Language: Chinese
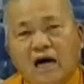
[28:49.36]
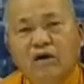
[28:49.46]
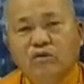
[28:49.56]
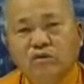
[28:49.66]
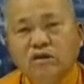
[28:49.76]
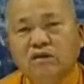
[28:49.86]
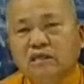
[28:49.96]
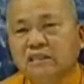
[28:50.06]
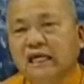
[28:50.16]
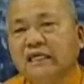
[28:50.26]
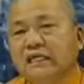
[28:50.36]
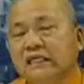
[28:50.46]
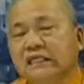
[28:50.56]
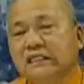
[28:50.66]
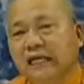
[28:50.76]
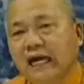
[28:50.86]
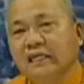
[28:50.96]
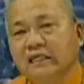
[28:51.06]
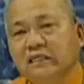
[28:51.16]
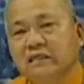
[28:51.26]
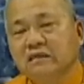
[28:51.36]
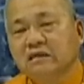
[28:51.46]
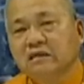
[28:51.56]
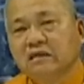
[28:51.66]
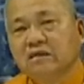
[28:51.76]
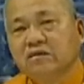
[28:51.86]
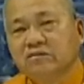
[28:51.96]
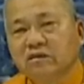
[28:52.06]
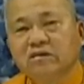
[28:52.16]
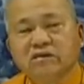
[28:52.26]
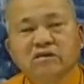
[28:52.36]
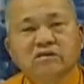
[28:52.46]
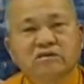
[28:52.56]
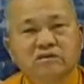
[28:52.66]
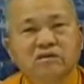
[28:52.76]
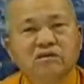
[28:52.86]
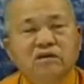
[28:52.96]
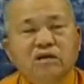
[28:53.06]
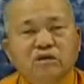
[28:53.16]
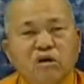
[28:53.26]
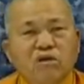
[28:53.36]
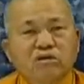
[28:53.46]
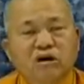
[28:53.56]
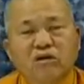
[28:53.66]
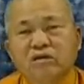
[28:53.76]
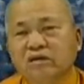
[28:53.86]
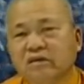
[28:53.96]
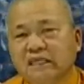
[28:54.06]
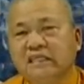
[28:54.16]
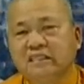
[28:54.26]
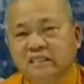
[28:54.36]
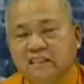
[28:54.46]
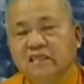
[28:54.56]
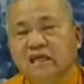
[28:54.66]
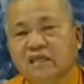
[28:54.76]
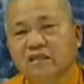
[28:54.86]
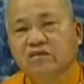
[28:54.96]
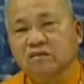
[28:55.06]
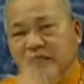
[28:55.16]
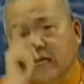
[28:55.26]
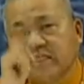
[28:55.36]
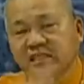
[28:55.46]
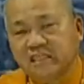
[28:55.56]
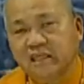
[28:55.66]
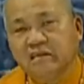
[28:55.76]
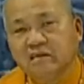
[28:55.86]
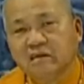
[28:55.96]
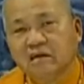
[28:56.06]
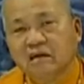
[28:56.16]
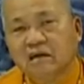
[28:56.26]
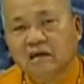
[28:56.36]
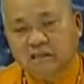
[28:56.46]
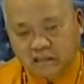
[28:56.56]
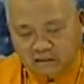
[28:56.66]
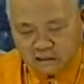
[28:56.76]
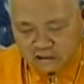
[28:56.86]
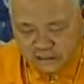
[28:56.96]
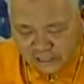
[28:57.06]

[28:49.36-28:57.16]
啊，无论你在哪里。任何一个时刻，共同一个利己，就是天心，就是